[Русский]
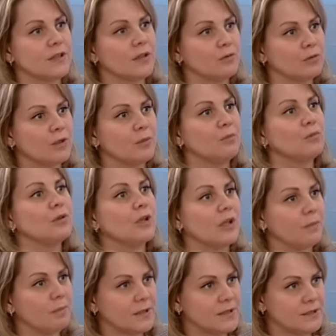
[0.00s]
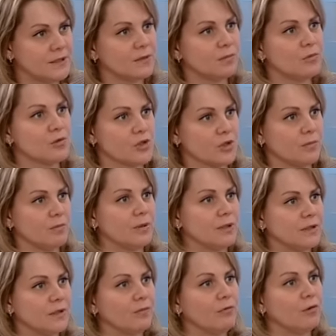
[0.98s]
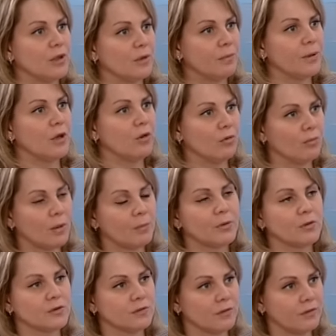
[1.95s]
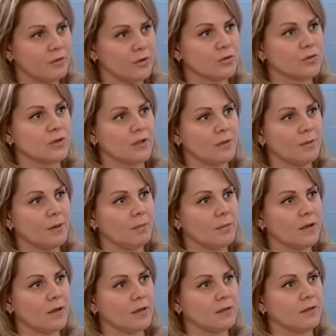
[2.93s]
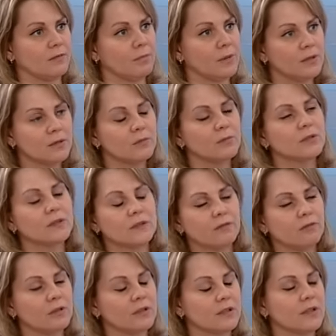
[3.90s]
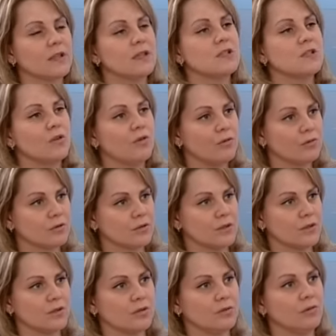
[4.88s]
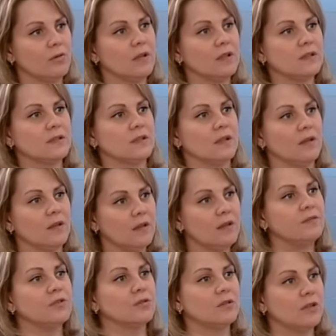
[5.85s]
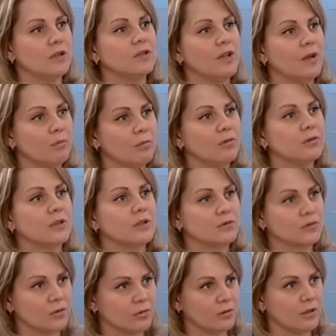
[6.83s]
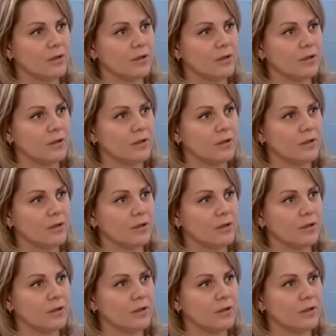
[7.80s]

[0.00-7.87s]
аутоиммунный гепатит может быть на фоне приема противовирусных препаратов. Поэтому это довольно-таки серьезная ситуация и все-таки требует контроля